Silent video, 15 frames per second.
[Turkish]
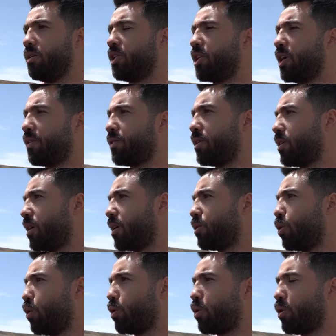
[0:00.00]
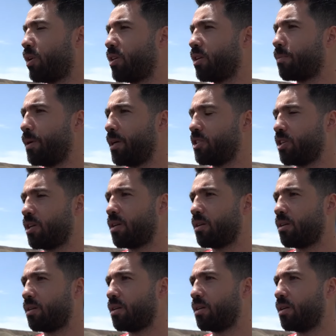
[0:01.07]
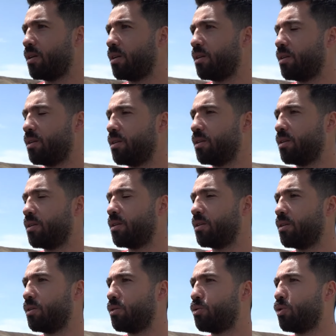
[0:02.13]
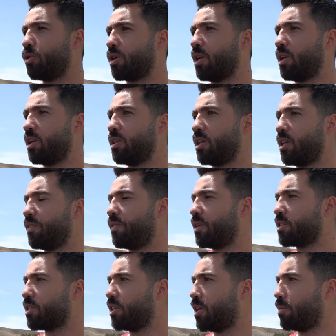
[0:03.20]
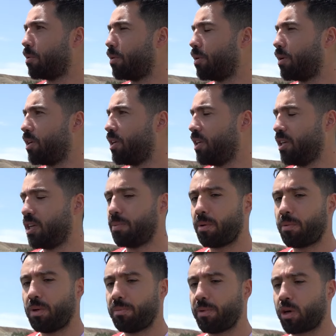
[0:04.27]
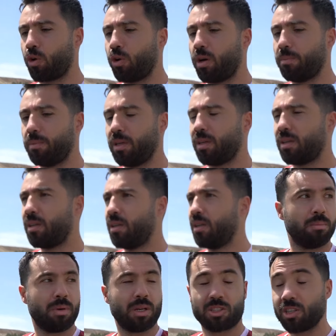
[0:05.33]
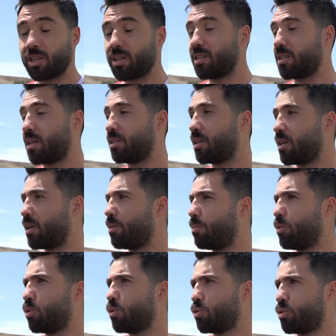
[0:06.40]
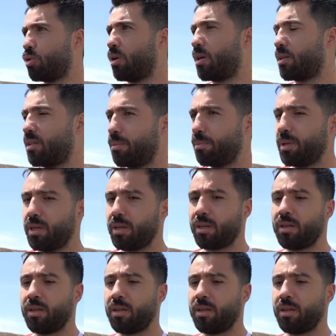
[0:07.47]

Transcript: İki haftada doğru oynadık bence. Ee, Türkiye Ligi'nde defansı iyi, yap iyi yapabilmek önemli. Maçı kazandıran en büyük unsurlardan biri.